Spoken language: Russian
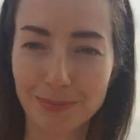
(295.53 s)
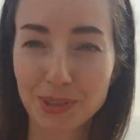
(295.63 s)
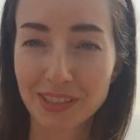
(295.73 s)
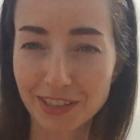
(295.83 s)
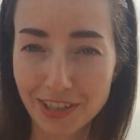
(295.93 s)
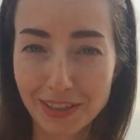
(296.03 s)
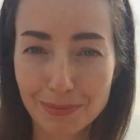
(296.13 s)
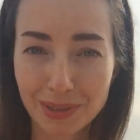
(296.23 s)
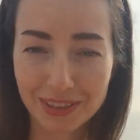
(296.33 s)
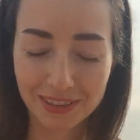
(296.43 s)

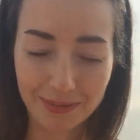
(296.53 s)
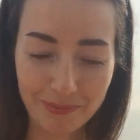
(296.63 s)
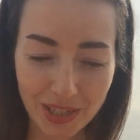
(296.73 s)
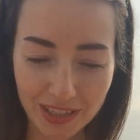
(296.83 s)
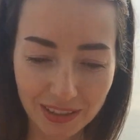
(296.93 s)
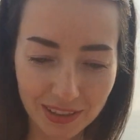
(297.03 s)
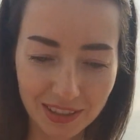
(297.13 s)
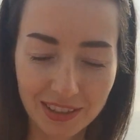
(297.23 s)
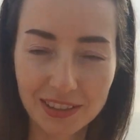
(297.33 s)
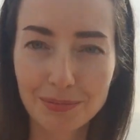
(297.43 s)
продолжала мыться,
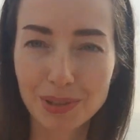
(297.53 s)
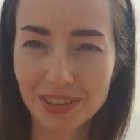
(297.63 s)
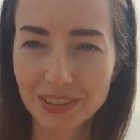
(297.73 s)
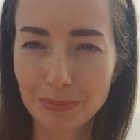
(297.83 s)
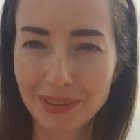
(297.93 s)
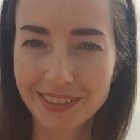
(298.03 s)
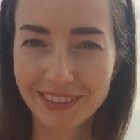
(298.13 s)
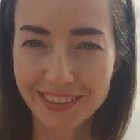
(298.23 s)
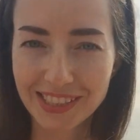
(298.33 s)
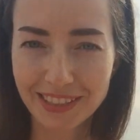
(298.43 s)
так как на безрыбье
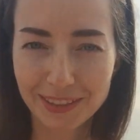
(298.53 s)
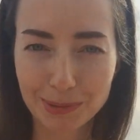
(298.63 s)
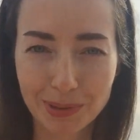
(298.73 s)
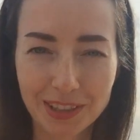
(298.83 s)
и рак рыба,